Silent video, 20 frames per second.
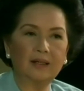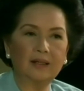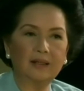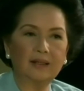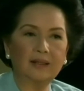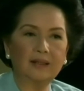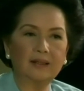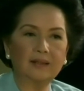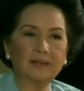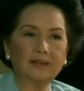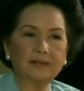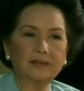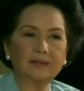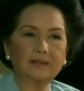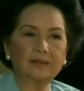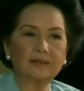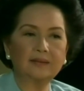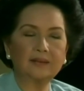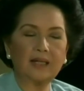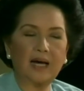
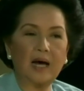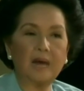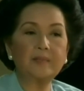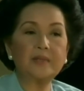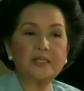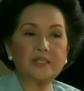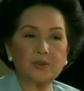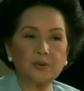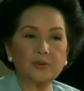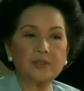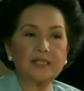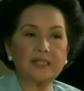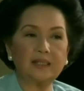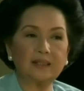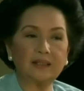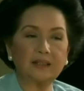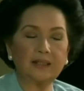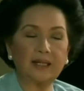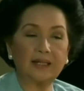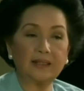uh, Ami,
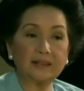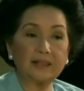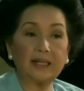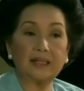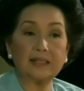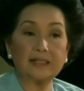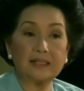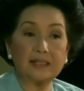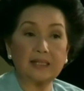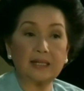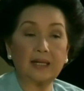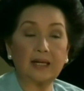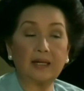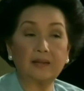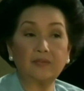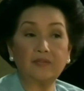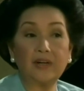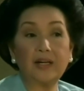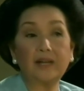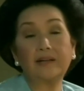Susie, and Tessie,
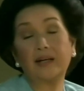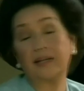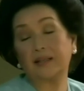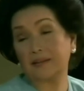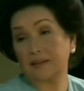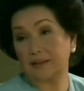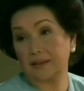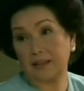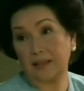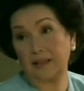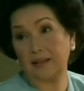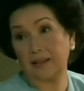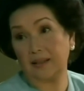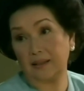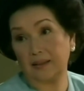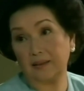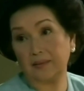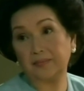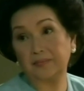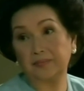and very
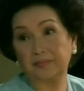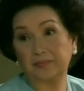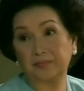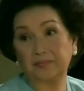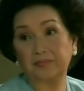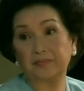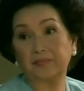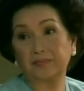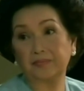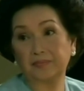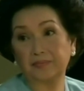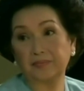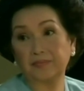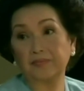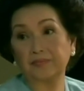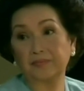entertaining. Very, very